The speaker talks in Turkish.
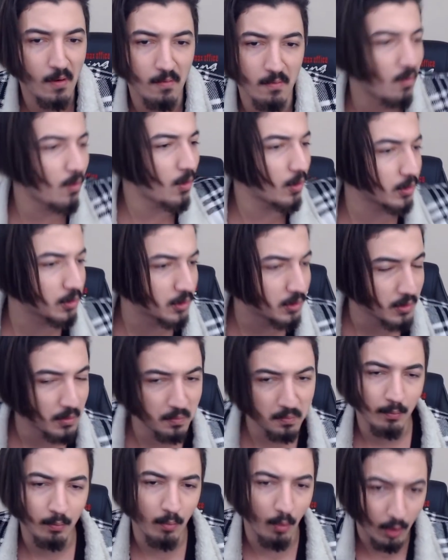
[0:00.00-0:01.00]
o
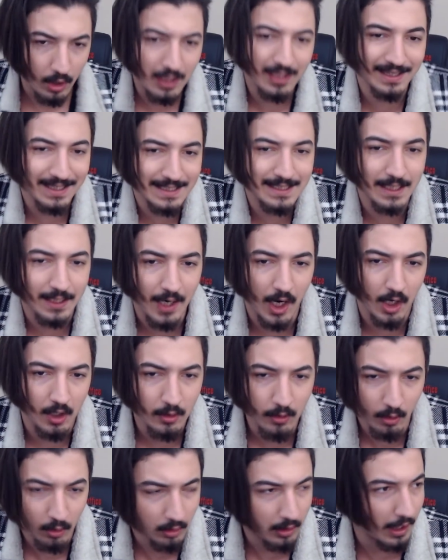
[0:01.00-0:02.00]
Böyle diyecek hali
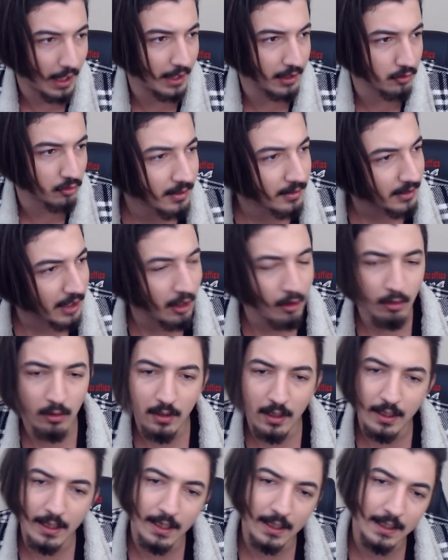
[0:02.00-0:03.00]
yok yani çocuk. Genel
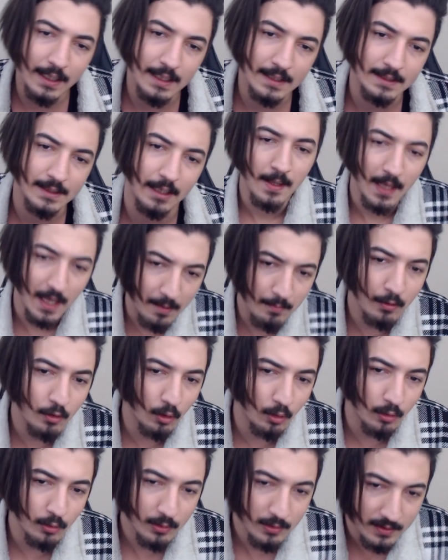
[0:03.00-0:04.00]
olarak arkadaşlar emin
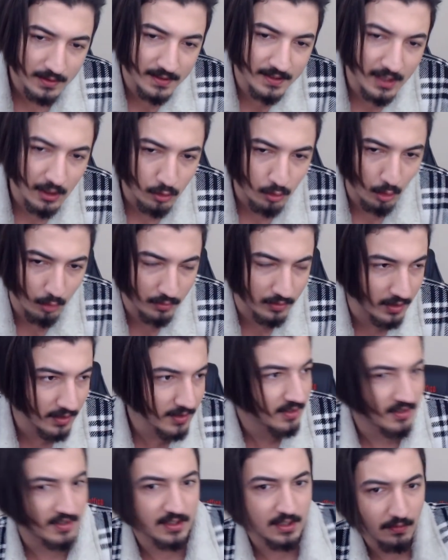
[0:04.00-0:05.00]
olun siz de söyleseniz
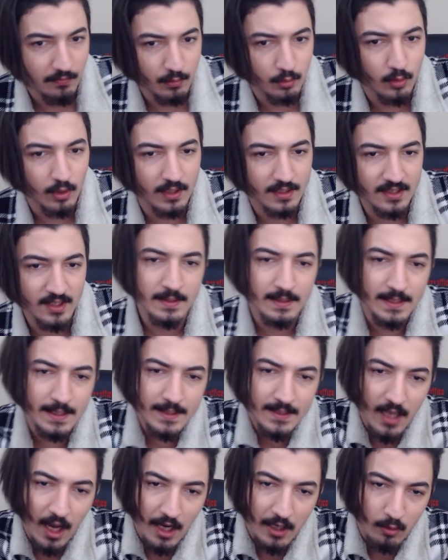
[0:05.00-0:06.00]
siz de video alsam siz
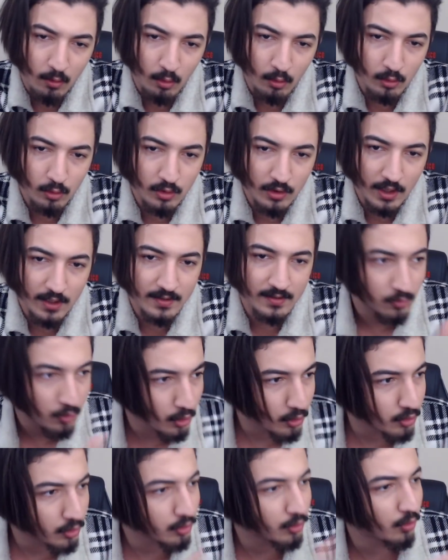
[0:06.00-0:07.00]
de aynı konuşacaksınız.
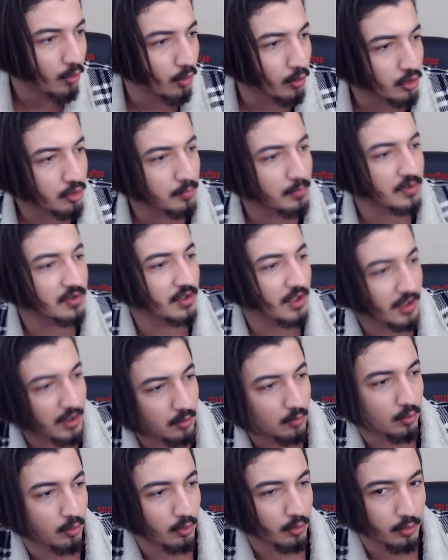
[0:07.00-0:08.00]
Çocuğun konuşmasına da
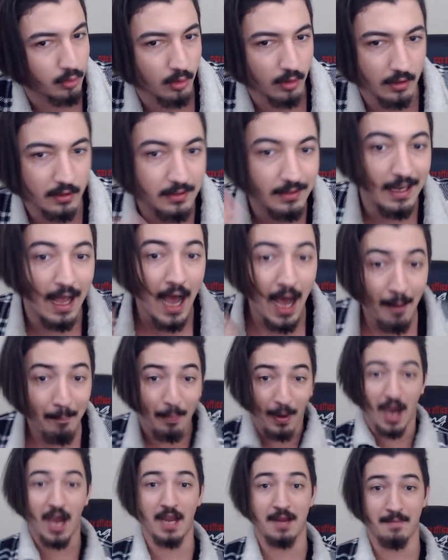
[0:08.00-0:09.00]
kurgu diyorlar. Ne
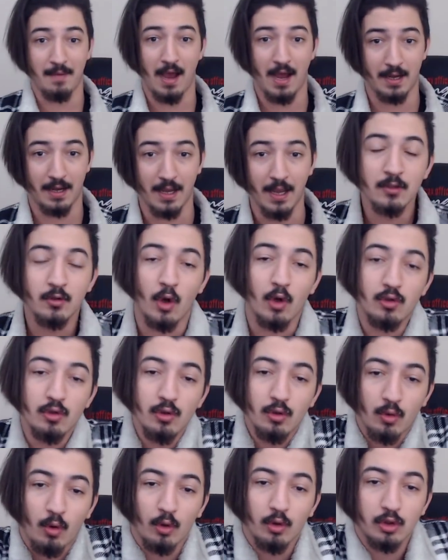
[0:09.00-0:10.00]
yapayım yani? Çocuğun
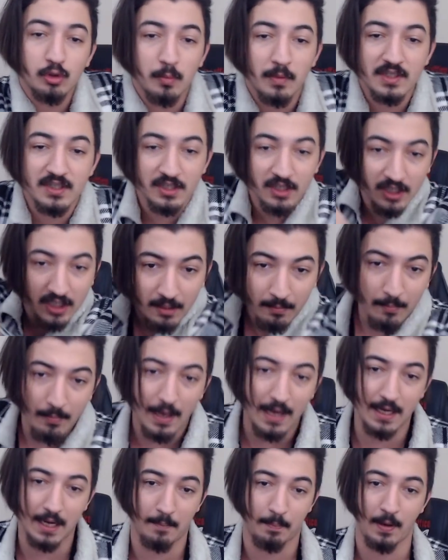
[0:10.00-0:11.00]
konuşmasını da mı
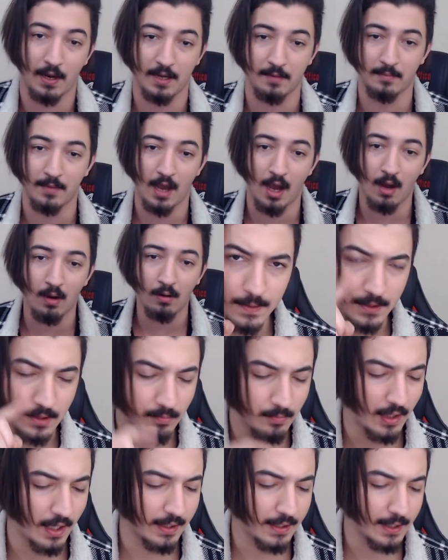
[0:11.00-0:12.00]
ben yapayım ya?
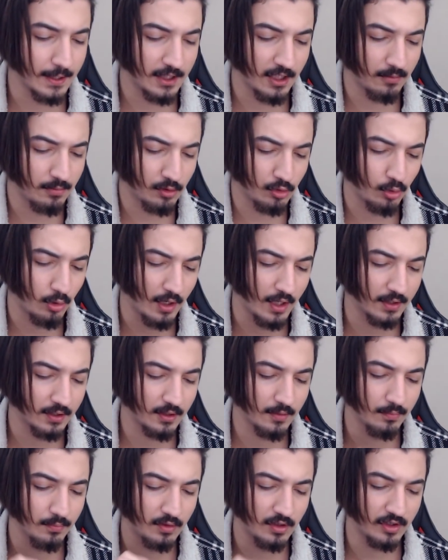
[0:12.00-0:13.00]
Şimdi arkadaşlar bir soru
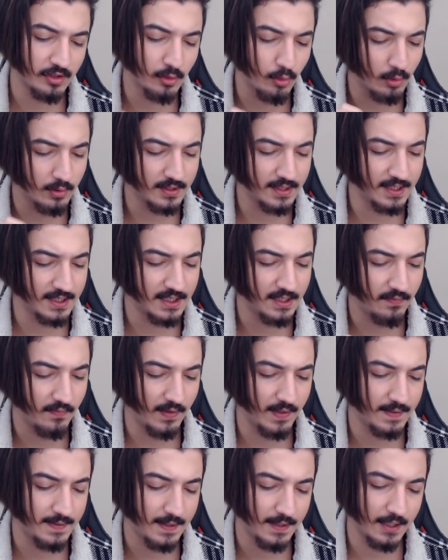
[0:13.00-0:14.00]
attım. Discord
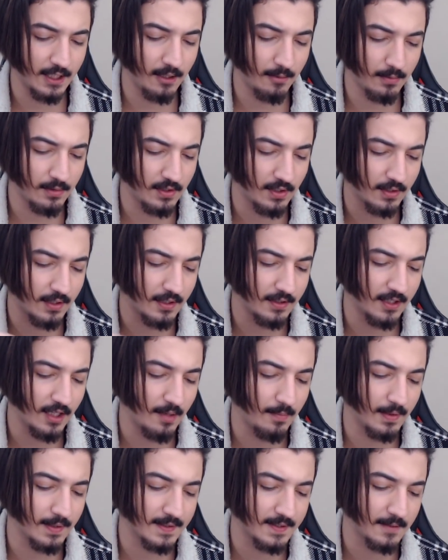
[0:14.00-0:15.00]
sesli vs gelebilecekler
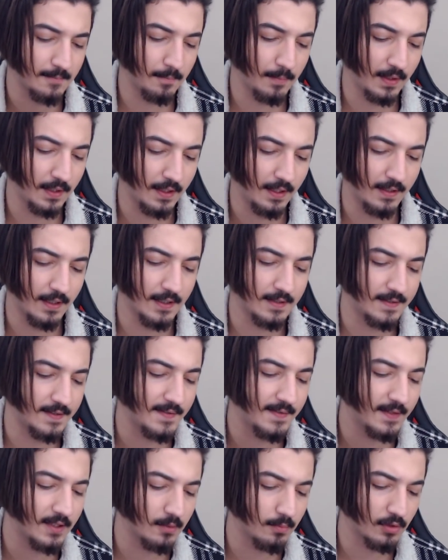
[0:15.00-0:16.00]
DM atsın. Beni
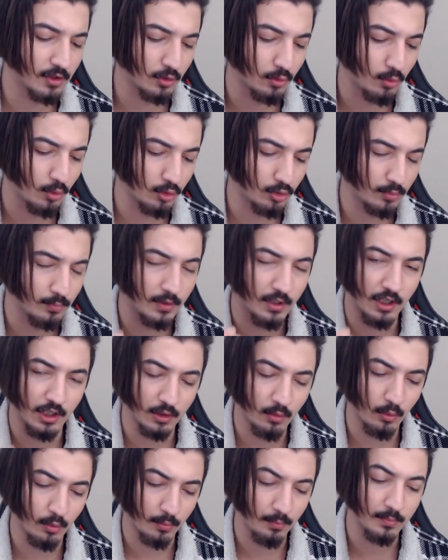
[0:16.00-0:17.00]
yenerseniz yılbaşı kostümlerini
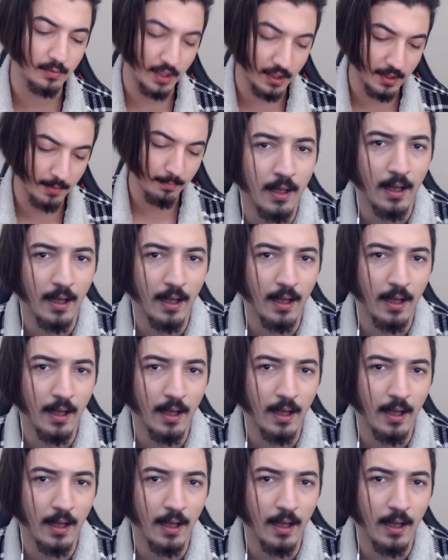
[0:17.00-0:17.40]
alıyorum dedim.